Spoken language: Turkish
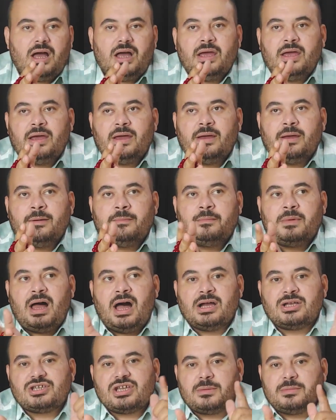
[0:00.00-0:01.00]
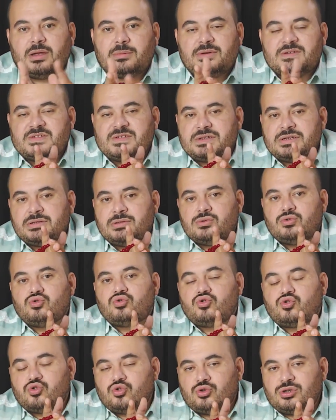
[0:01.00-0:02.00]
Ee, akşam namazının
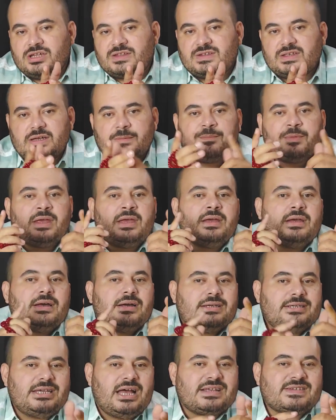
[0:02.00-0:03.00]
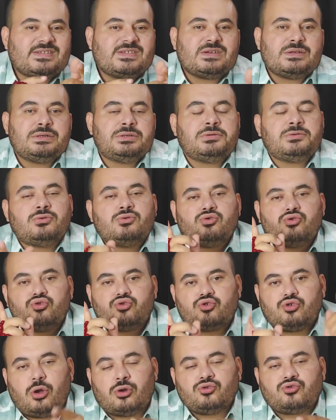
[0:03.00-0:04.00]
sünneti. Yatsının
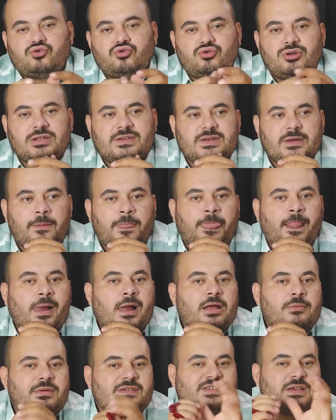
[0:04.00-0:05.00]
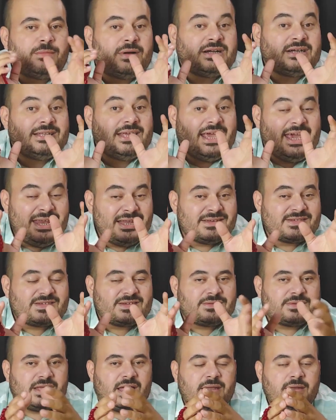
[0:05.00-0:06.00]
son sünneti. Mesela bakın en
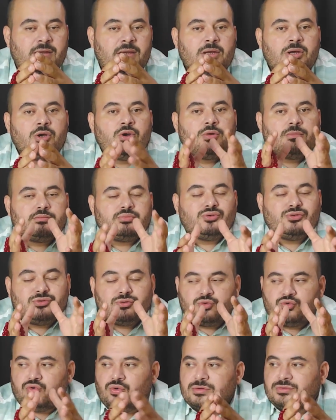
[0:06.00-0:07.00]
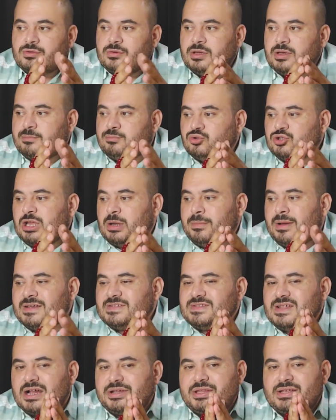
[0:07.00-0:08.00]
azından bu, e, bu
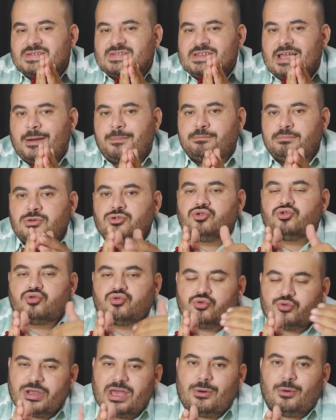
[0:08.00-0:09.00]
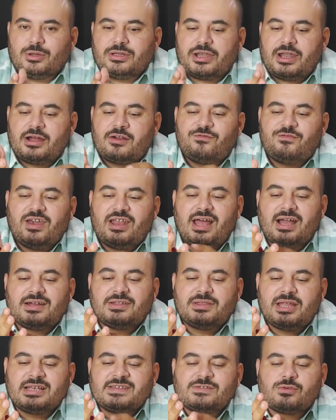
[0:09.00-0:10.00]
namazlarda zammi sure olarak
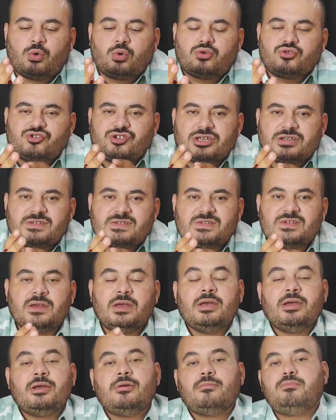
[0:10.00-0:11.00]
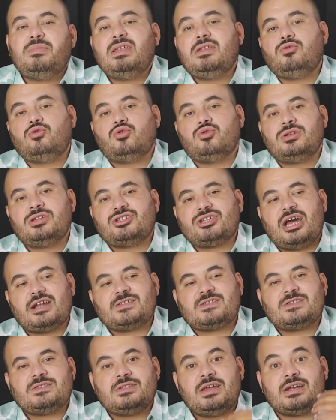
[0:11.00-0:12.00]
felak nas okusanız bir gün
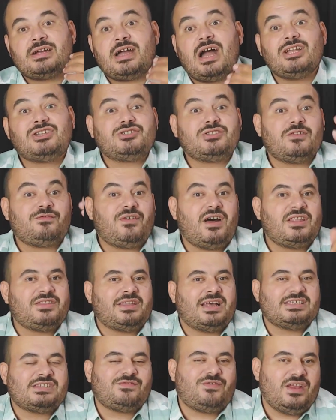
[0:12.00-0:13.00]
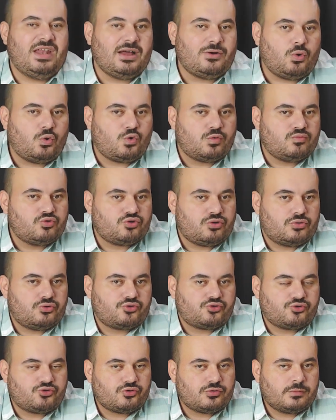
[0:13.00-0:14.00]
içerisinde kaç defa nas felak okumuş
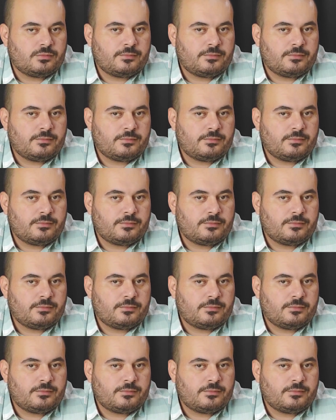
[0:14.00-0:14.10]
olursunuz.